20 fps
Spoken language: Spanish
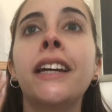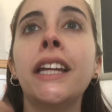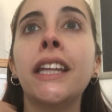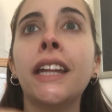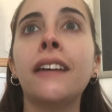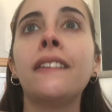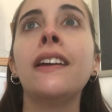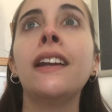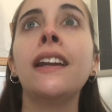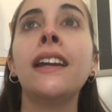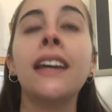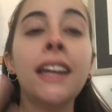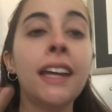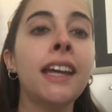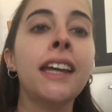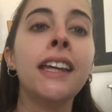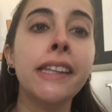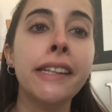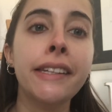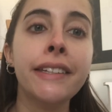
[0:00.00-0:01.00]
estaban
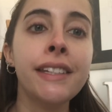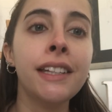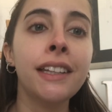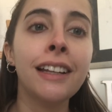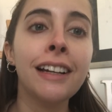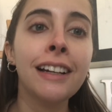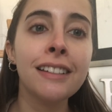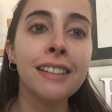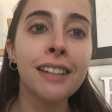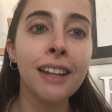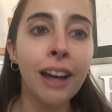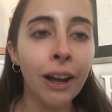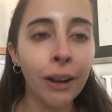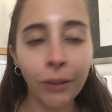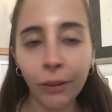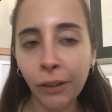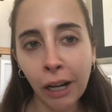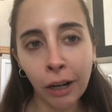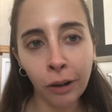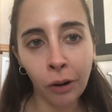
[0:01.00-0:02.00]
exquisitas.
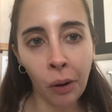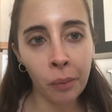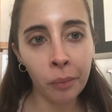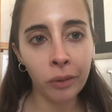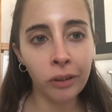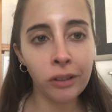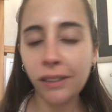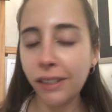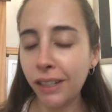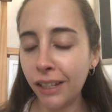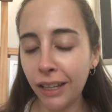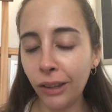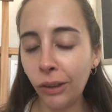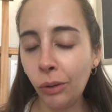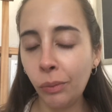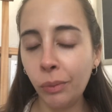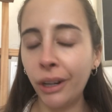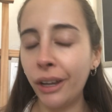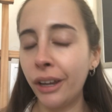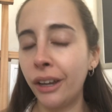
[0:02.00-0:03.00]
No las comemos
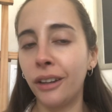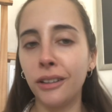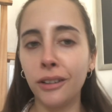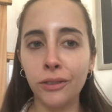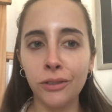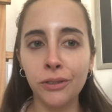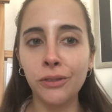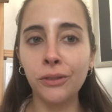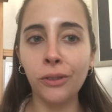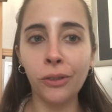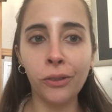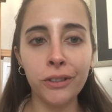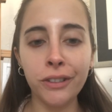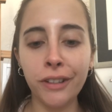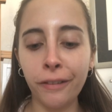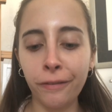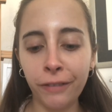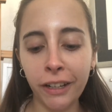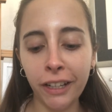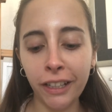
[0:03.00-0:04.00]
seguido porque son
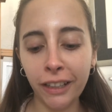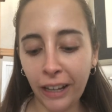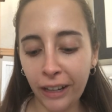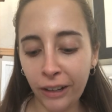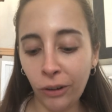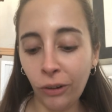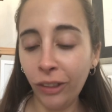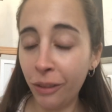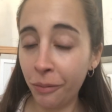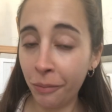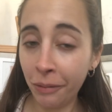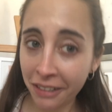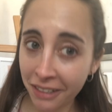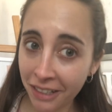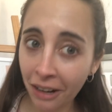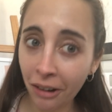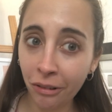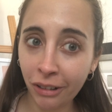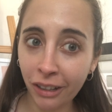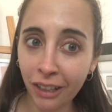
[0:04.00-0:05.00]
cosas fritas y con
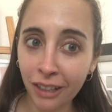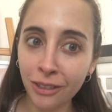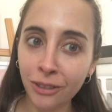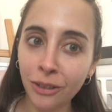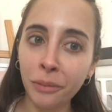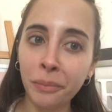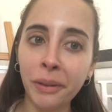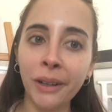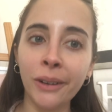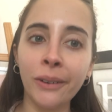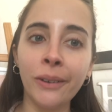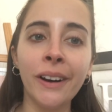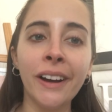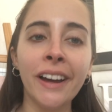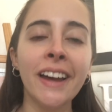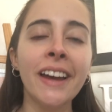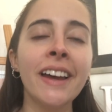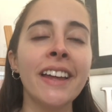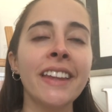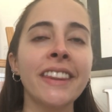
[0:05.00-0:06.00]
demasiado queso, pero
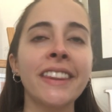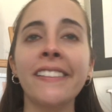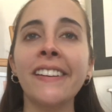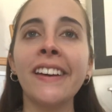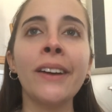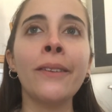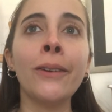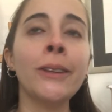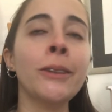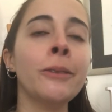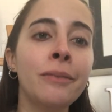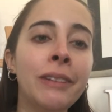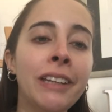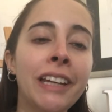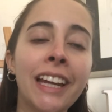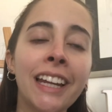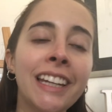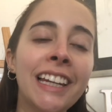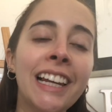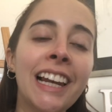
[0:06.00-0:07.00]
de vez en cuando mi
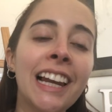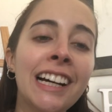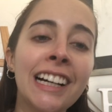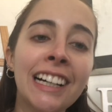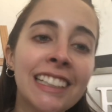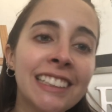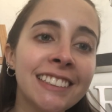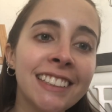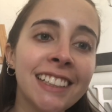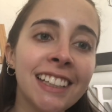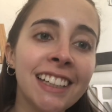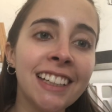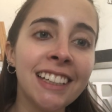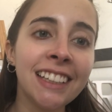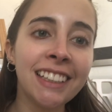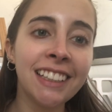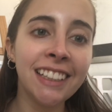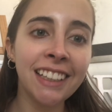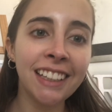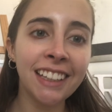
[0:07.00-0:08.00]
nani las hace
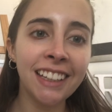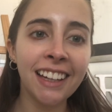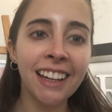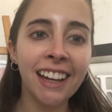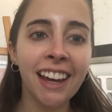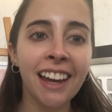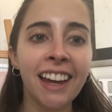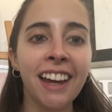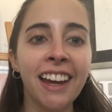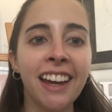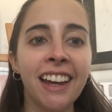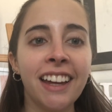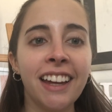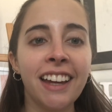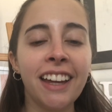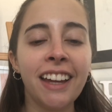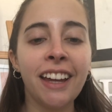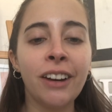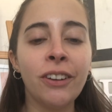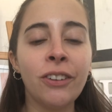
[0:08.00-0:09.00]
y
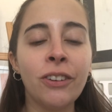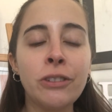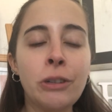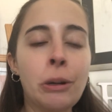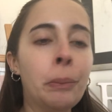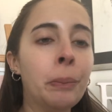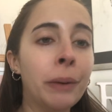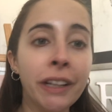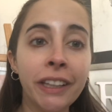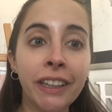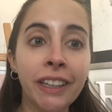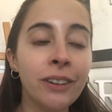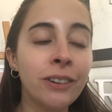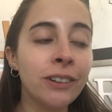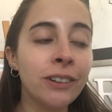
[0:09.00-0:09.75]
eh, nos sorprende